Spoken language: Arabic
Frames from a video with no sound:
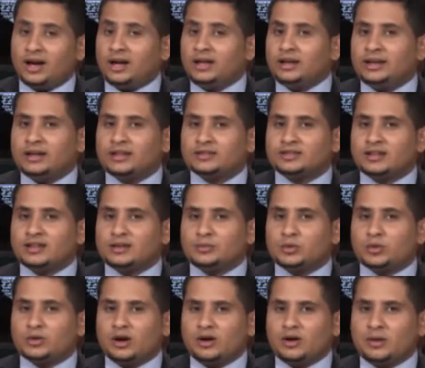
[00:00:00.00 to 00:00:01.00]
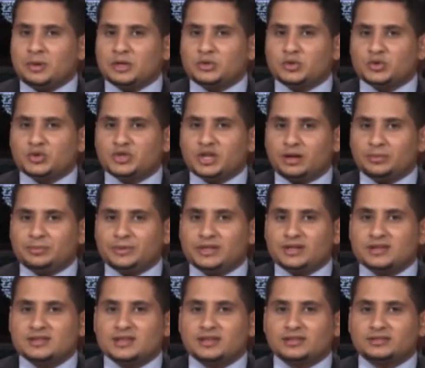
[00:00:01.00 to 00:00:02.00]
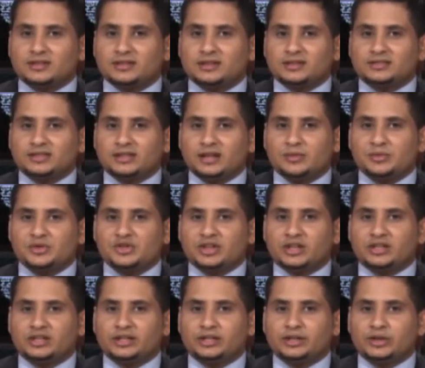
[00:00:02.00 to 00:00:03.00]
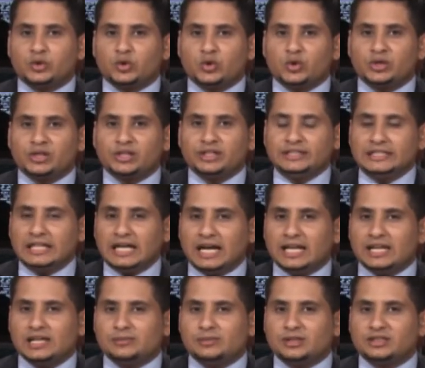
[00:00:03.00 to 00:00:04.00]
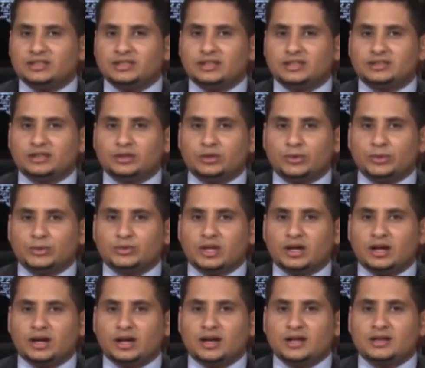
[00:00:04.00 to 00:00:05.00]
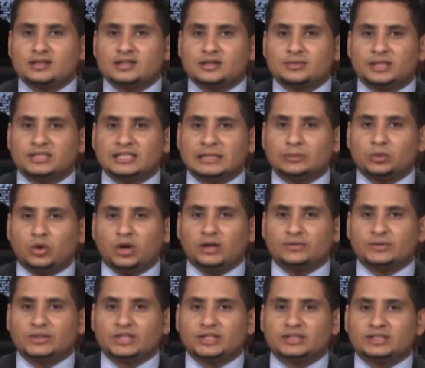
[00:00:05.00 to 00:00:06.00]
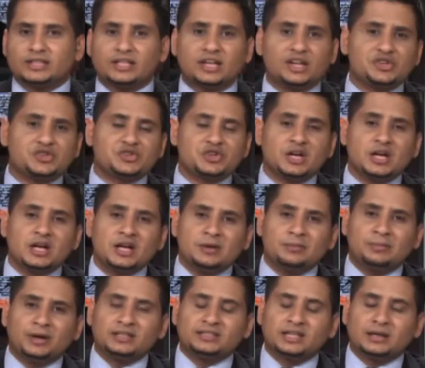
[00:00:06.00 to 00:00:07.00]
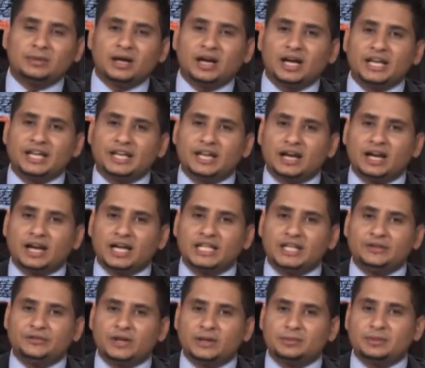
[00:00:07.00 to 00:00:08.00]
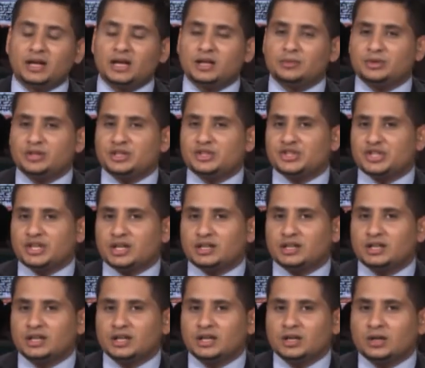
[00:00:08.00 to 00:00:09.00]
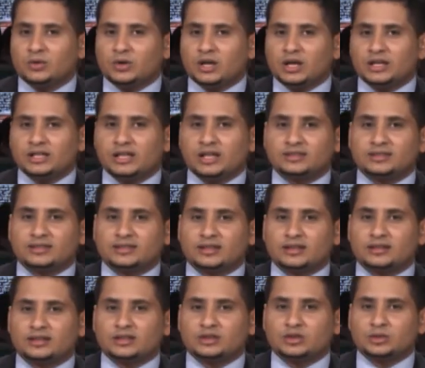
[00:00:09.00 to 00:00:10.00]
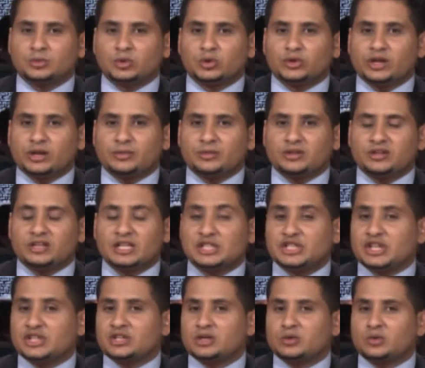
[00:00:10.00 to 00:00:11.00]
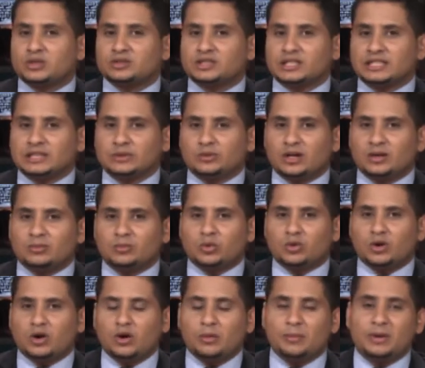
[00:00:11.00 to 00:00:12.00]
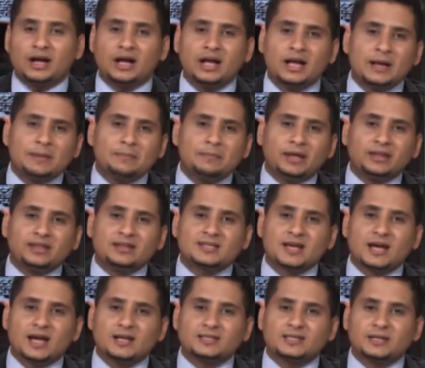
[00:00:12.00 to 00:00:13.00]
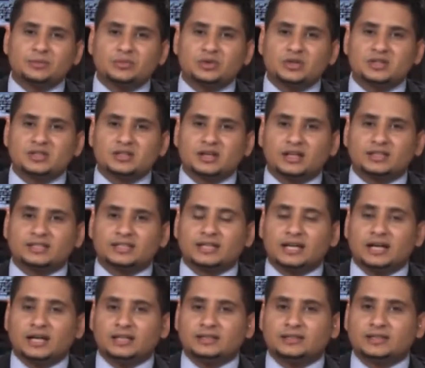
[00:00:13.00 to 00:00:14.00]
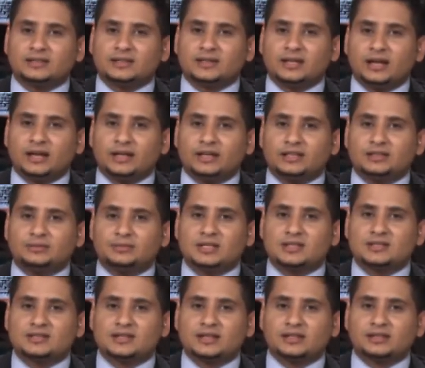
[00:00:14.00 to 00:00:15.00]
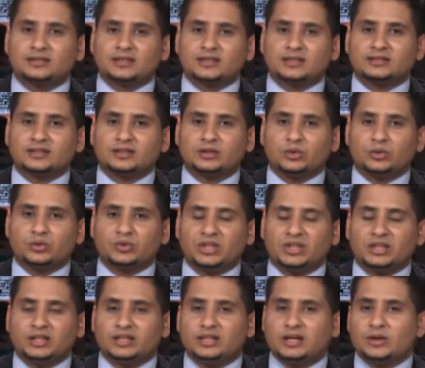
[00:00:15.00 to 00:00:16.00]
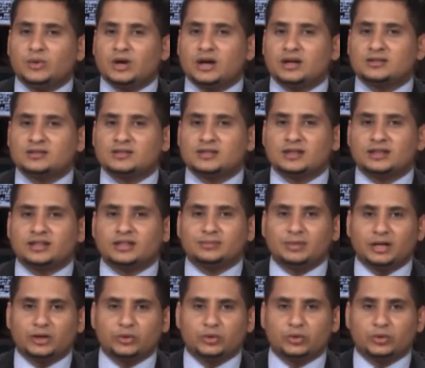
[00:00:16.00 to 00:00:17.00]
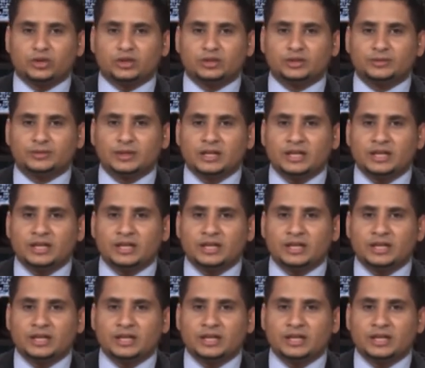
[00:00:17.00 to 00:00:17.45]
أعلنت المقاومة الشعبية سيطرتها بشكل كلي على مدينة الحوطة عاصمة محافظة لحج بعد معارك عنيفة مع الميليشيا ويأتي التقدم الكبير للجيش الوطني والمقاومة بعد ساعات من إسقاط قاعدة العند من سيطرة الحوثيين وأنصار المخلوع